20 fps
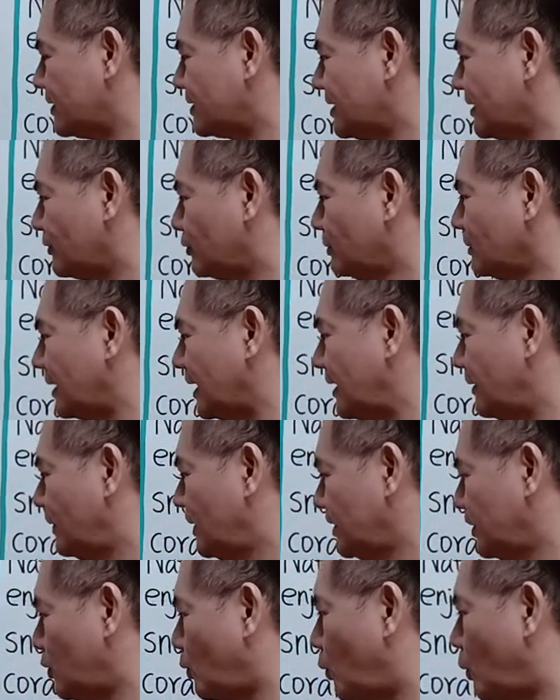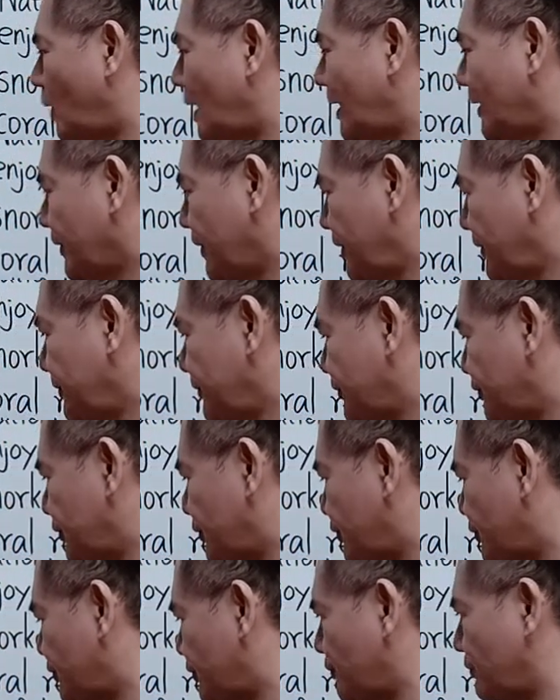在东台湾呢，花莲
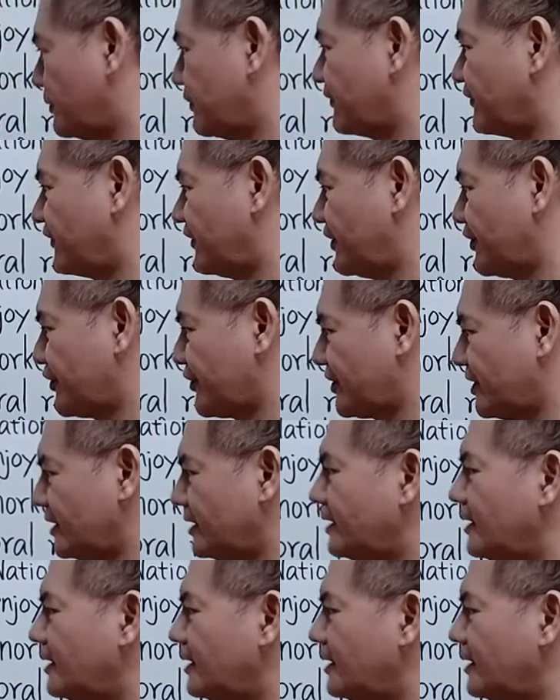is your first